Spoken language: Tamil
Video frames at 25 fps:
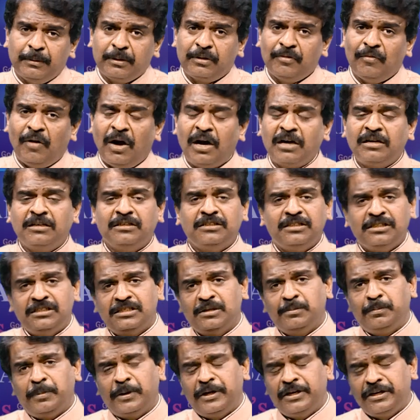நமக்கு வாக்கு
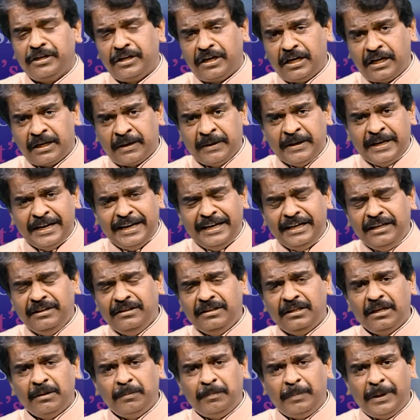திட்டம் பண்ணுகிறார்
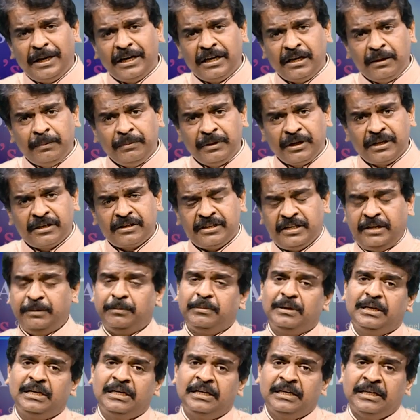இந்த பேண்டமிக்
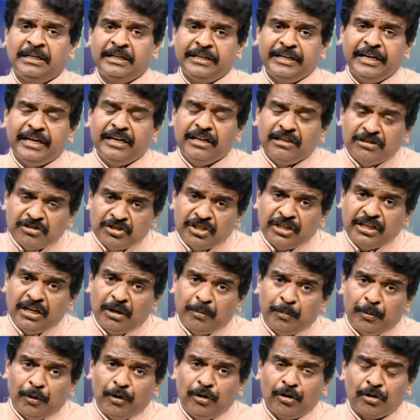டைமில் என்ன செய்ய
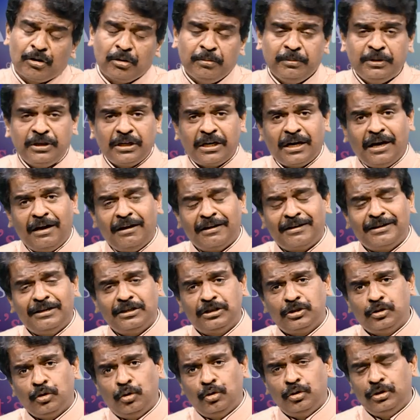போகிறோம் என்ற
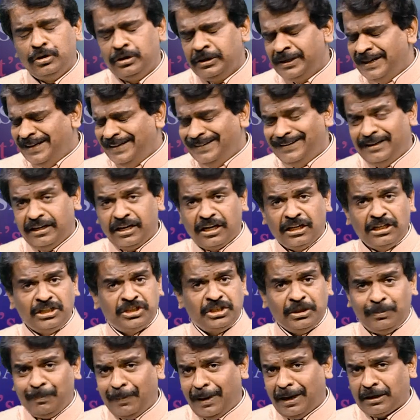கலக்கத்தோடு இந்த
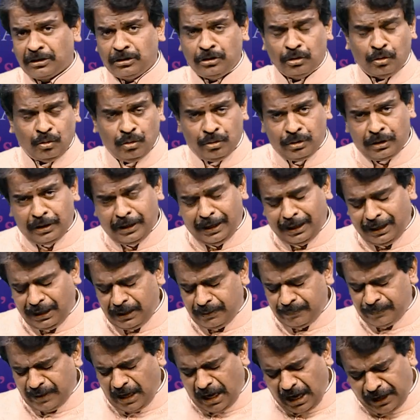நிகழ்ச்சியை பார்த்து
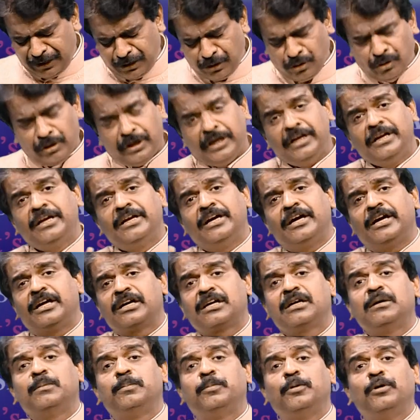கொண்டிருக்கலாம் ஐயோ என்ன
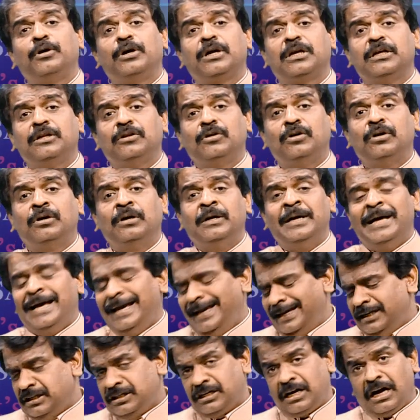நடக்கப் போகிறதோ
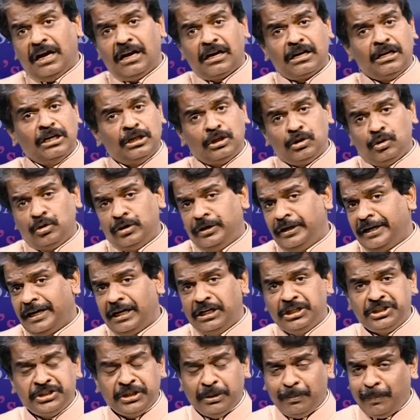என்று கலக்கத்தோடு
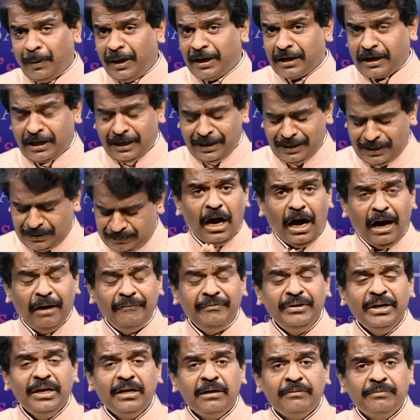நிகழ்ச்சியை பார்க்கலாம்
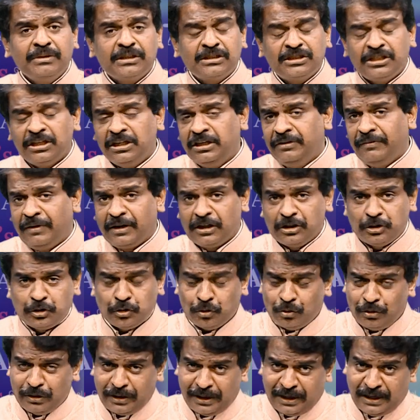ஆவியானவர் தெளிவாக
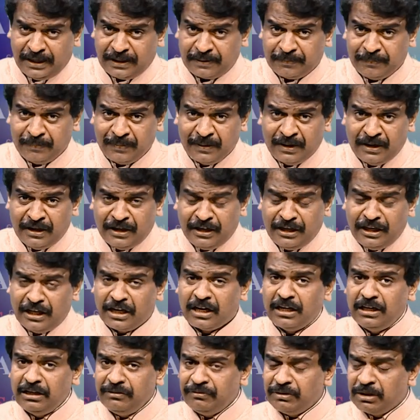சொல்லுகிறார்
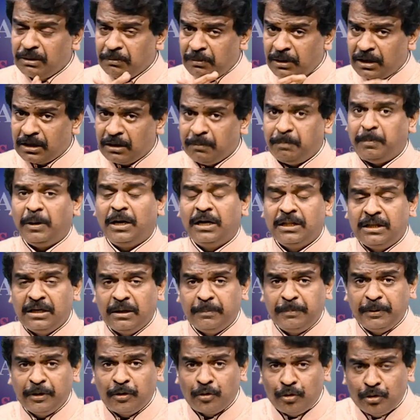இரண்டு விதமான
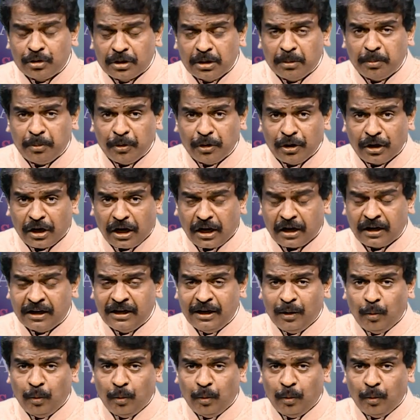பாதுகாப்பை கொடுக்க போகிறார்